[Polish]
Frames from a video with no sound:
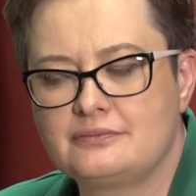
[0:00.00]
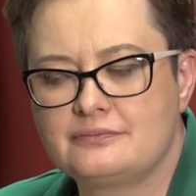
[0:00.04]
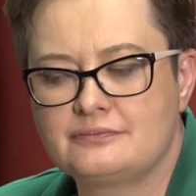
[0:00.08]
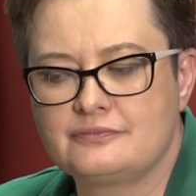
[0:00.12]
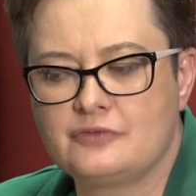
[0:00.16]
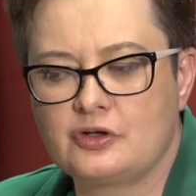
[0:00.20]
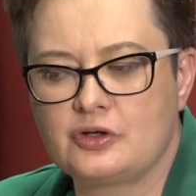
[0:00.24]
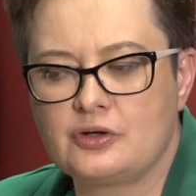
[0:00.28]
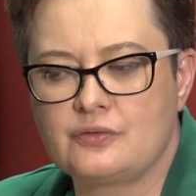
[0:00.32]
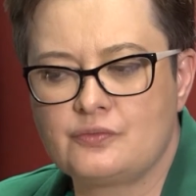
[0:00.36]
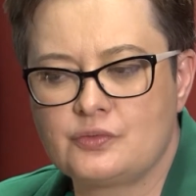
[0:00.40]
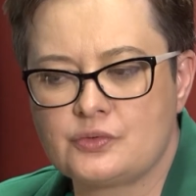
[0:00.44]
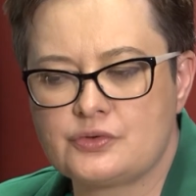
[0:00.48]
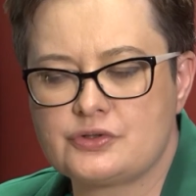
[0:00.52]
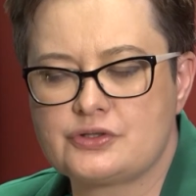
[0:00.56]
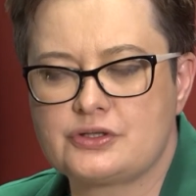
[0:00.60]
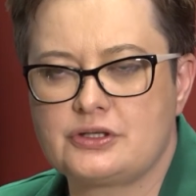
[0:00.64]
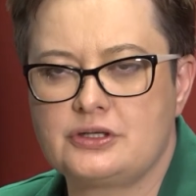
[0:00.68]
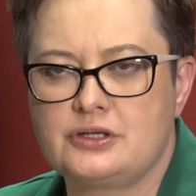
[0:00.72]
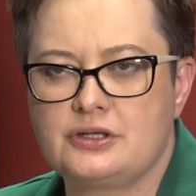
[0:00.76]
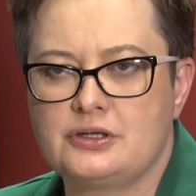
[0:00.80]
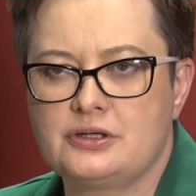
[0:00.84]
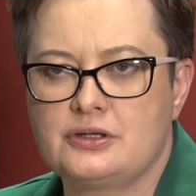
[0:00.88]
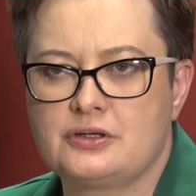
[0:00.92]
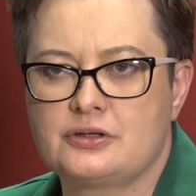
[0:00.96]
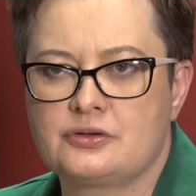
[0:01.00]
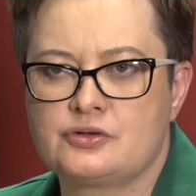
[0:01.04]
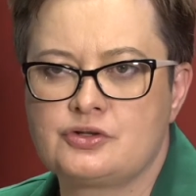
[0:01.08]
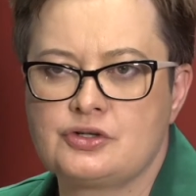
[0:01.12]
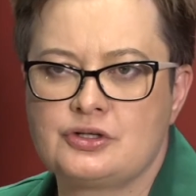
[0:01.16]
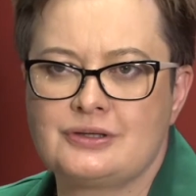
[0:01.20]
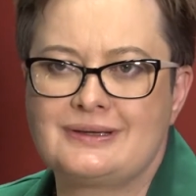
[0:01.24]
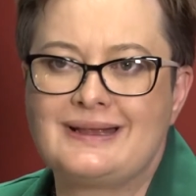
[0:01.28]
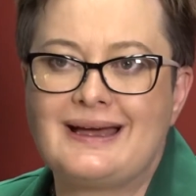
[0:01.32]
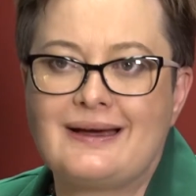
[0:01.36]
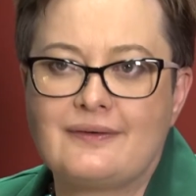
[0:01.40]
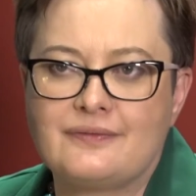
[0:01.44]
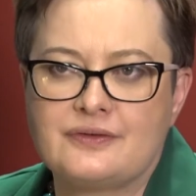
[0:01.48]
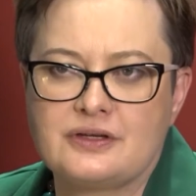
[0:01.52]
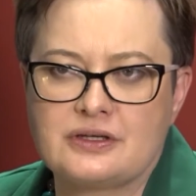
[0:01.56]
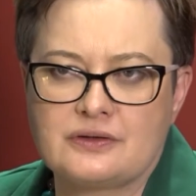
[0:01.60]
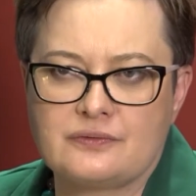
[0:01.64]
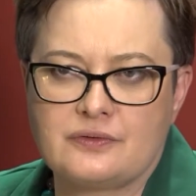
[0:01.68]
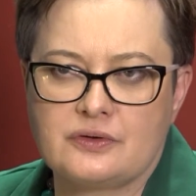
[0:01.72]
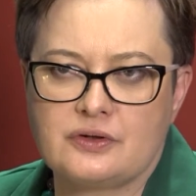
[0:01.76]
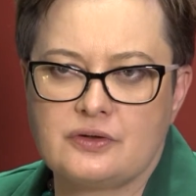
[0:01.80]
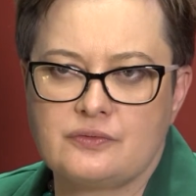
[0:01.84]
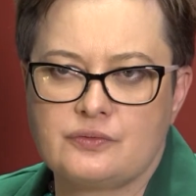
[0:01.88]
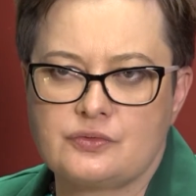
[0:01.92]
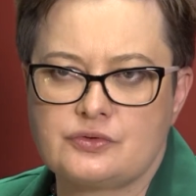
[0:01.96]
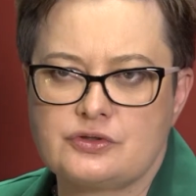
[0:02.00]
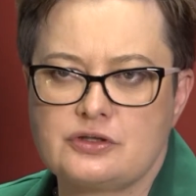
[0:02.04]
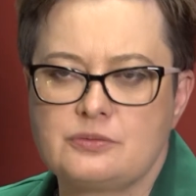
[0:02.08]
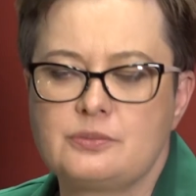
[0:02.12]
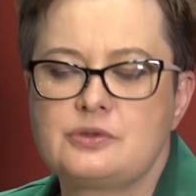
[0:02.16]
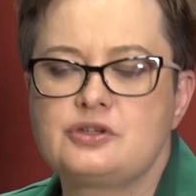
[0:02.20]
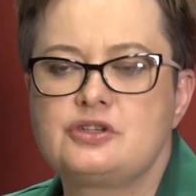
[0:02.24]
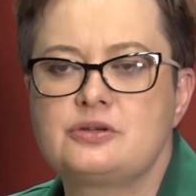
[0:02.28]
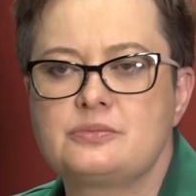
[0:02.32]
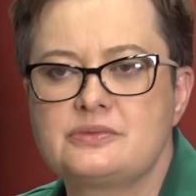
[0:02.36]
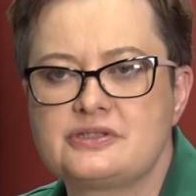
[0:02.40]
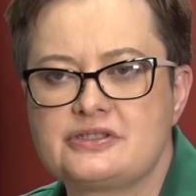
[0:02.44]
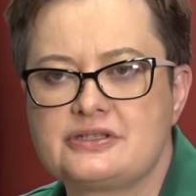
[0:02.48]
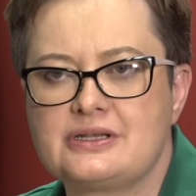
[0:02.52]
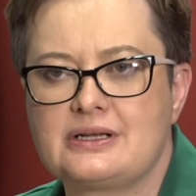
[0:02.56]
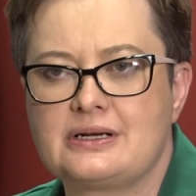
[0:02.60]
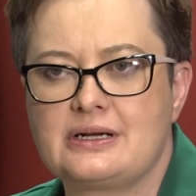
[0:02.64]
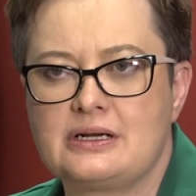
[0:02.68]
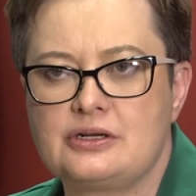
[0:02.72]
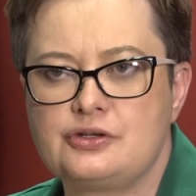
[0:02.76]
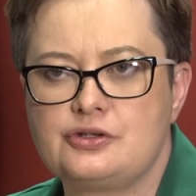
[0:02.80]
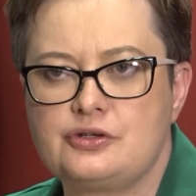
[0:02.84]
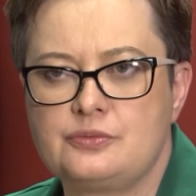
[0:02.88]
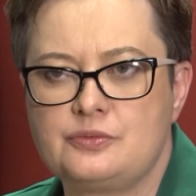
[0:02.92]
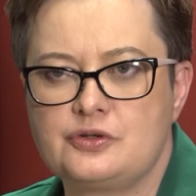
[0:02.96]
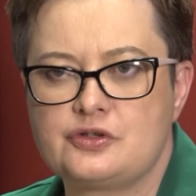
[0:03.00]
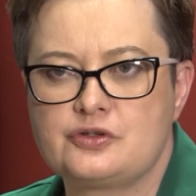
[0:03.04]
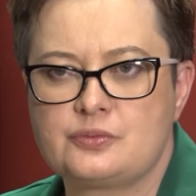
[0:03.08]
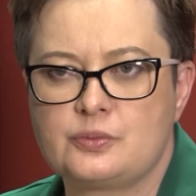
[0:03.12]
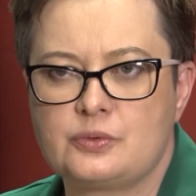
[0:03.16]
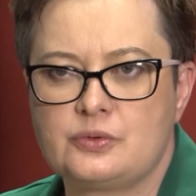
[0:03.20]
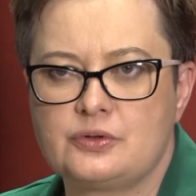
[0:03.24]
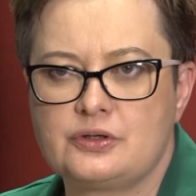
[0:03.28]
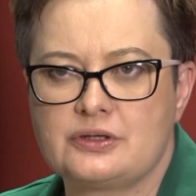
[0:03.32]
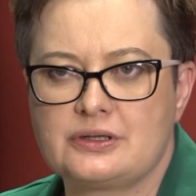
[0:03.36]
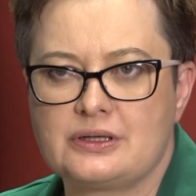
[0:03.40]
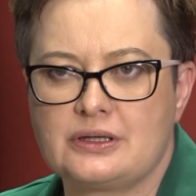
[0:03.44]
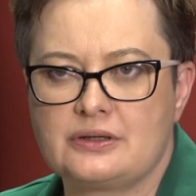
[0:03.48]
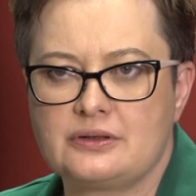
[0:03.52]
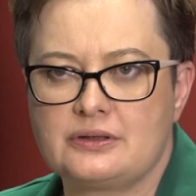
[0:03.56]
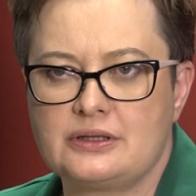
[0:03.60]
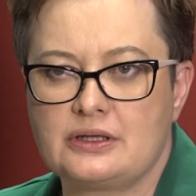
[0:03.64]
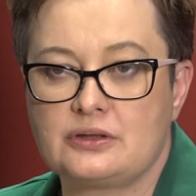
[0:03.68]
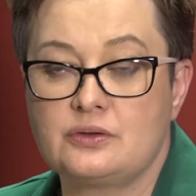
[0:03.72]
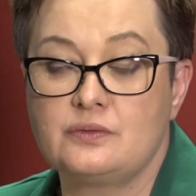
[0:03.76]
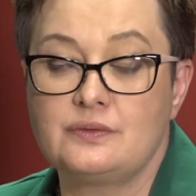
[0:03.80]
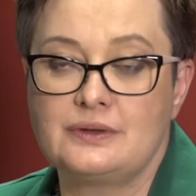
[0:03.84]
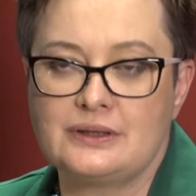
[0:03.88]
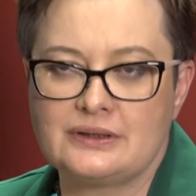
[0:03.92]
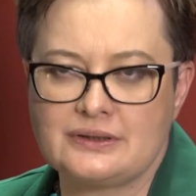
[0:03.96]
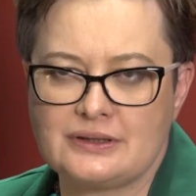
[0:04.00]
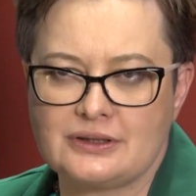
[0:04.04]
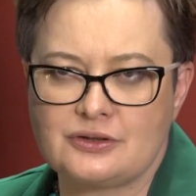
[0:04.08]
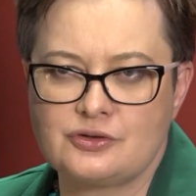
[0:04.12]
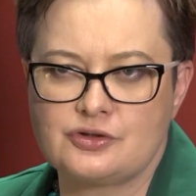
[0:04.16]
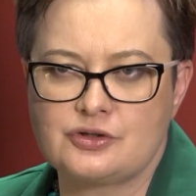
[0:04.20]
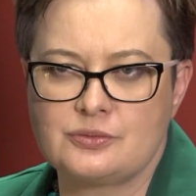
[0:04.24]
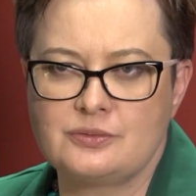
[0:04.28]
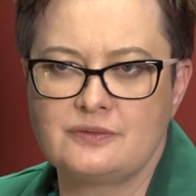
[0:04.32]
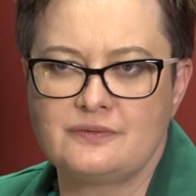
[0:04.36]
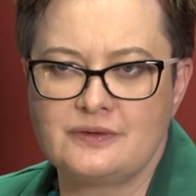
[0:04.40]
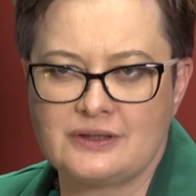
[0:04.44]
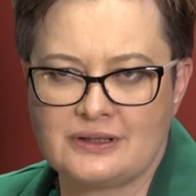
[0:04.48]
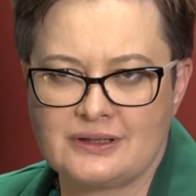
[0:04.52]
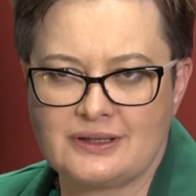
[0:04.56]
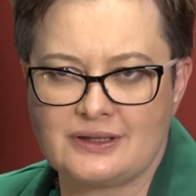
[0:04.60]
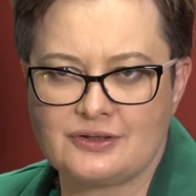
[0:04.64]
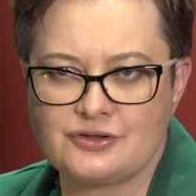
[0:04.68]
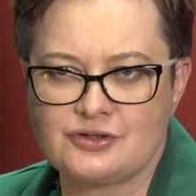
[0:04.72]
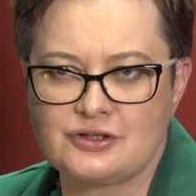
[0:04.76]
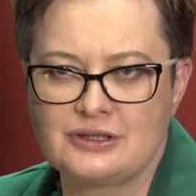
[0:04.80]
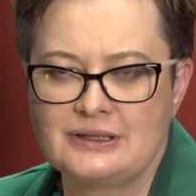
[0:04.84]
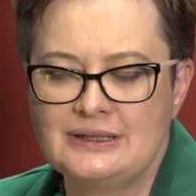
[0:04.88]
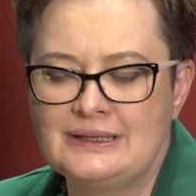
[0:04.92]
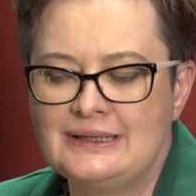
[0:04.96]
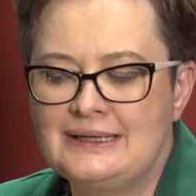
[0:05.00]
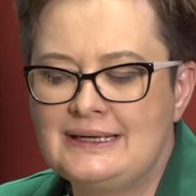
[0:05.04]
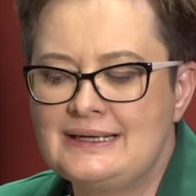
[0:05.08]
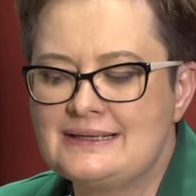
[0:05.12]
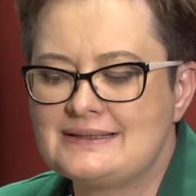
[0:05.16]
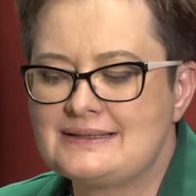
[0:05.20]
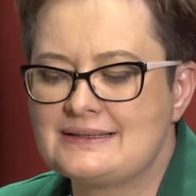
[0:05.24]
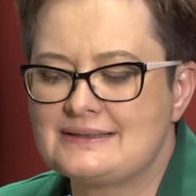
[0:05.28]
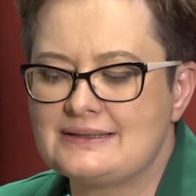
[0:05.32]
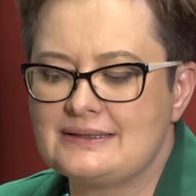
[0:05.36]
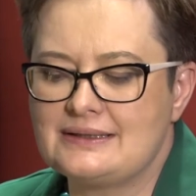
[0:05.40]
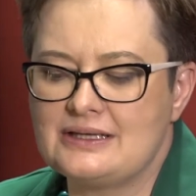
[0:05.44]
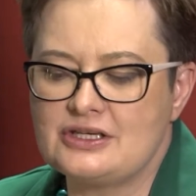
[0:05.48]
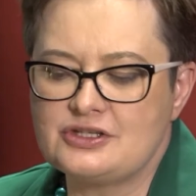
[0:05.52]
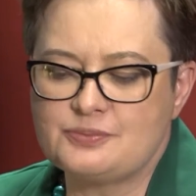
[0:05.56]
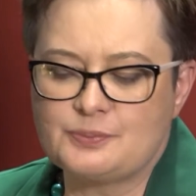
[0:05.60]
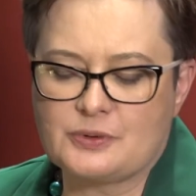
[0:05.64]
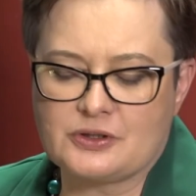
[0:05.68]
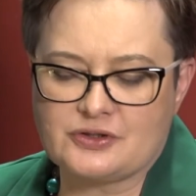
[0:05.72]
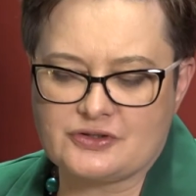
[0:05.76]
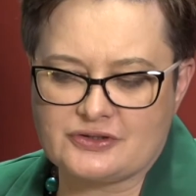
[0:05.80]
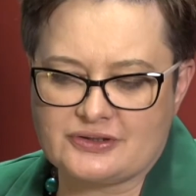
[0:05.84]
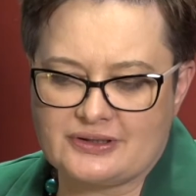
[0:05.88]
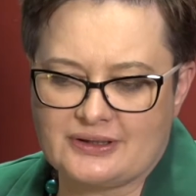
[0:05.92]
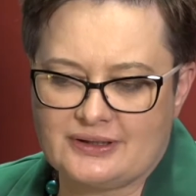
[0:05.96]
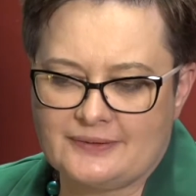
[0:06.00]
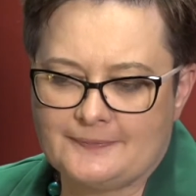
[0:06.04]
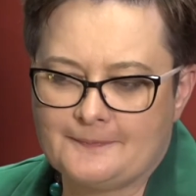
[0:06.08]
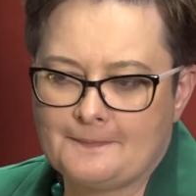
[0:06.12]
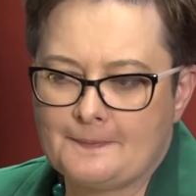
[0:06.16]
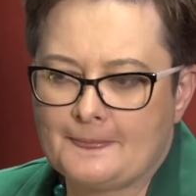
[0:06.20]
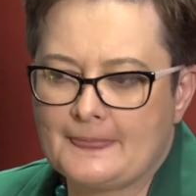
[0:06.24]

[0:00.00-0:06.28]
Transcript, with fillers: wojewódzkich czy dawnych wojewódzkich będziemy starali się mieć wspólnych kandydatów dlatego, żeby wygrać. Zasada jest prosta.